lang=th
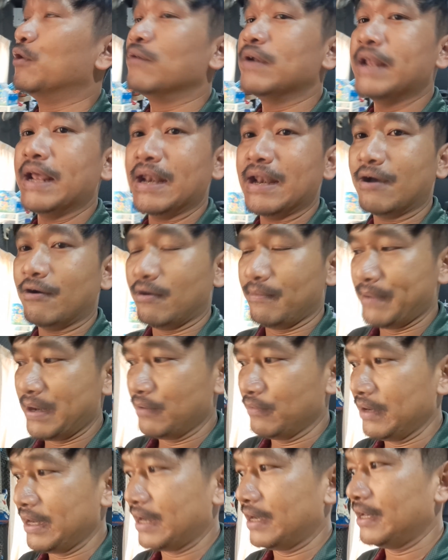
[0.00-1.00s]
โรงเรียนเราเป็น
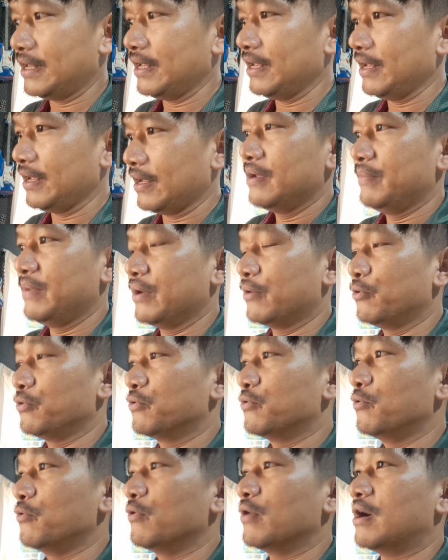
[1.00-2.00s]
โรงเรียนที่มีคุณ
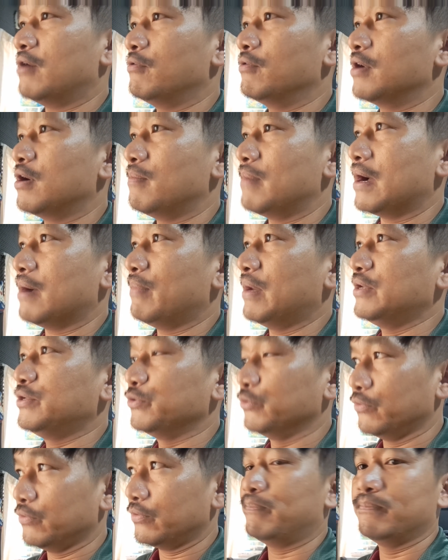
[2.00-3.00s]
ครูเขาเข้ามาบรร
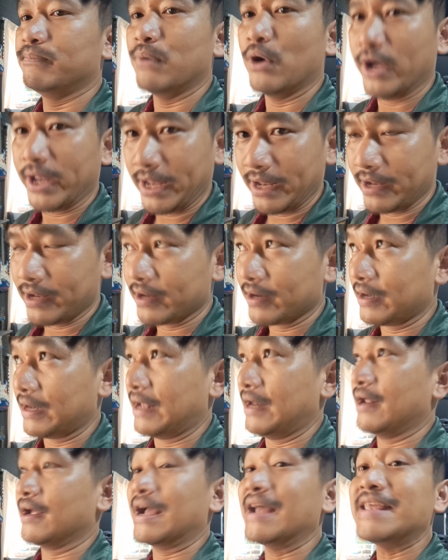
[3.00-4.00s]
จุบ่อย
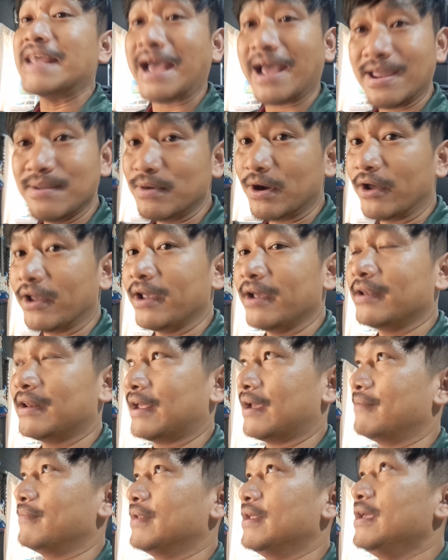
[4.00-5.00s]
นะแล้วก็ย้ายบ่อย
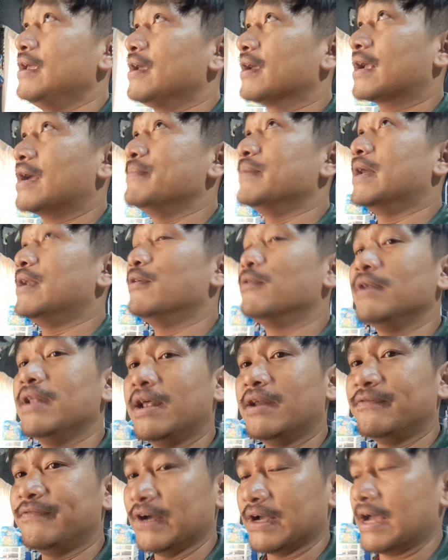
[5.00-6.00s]
นะครับก็เหมือนโรง
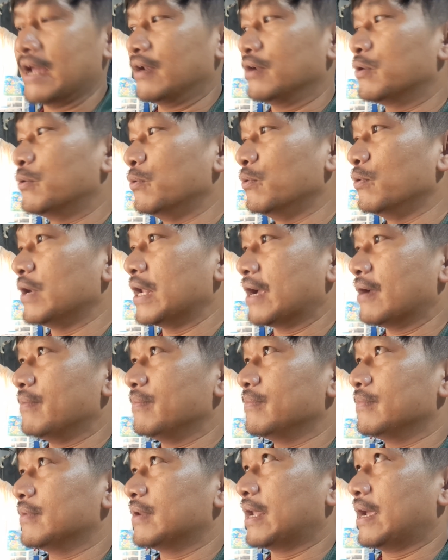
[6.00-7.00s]
เรียนฝึกหัดครูนะครับ
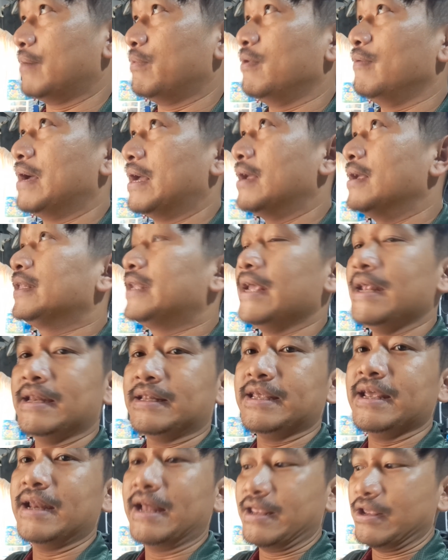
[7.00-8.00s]
นะเพราะว่าที่
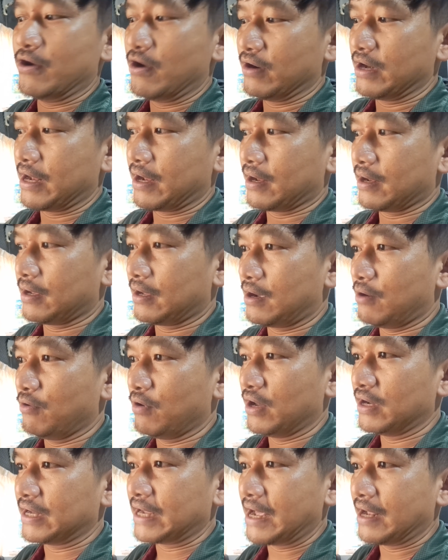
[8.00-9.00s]
ที่ระยองเนี่ยเขา
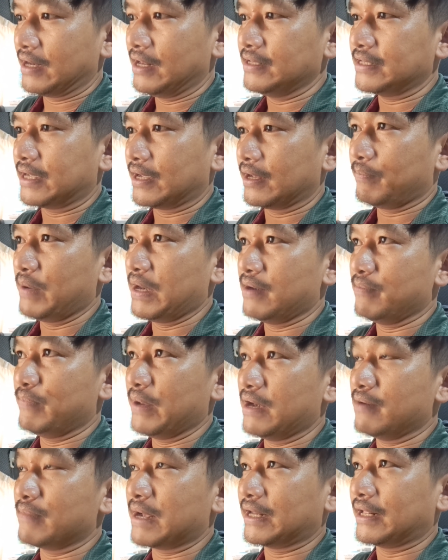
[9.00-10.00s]
ค่อนข้างที่จะเป็น
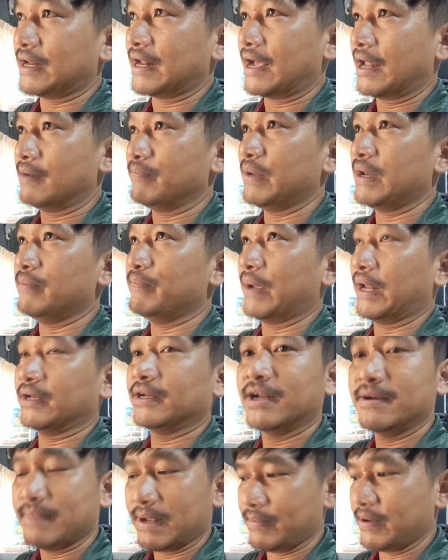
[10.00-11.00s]
เป็นมาตรฐานเป็นแพท
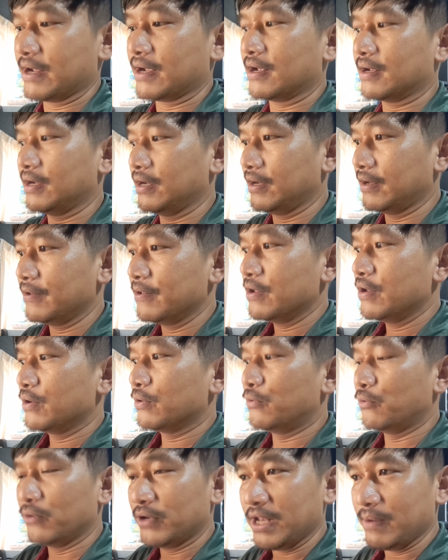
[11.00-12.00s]
เทิร์นแบบนี้ก็คือ
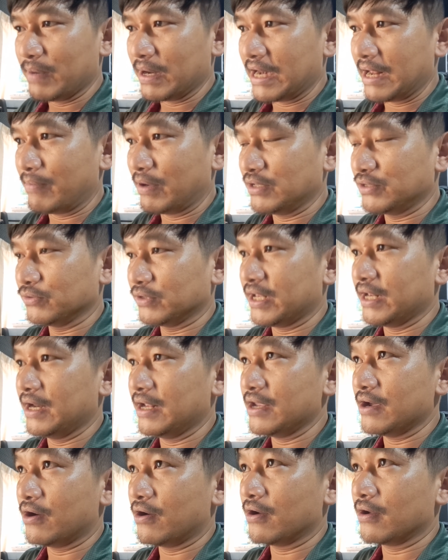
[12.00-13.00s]
ครูที่ได้บรรจุที่
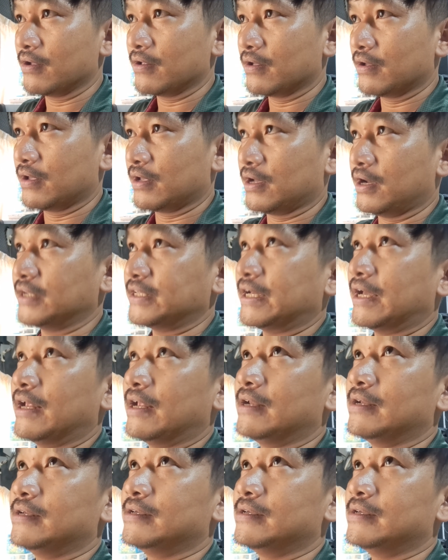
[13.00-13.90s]
ระยองก็จะ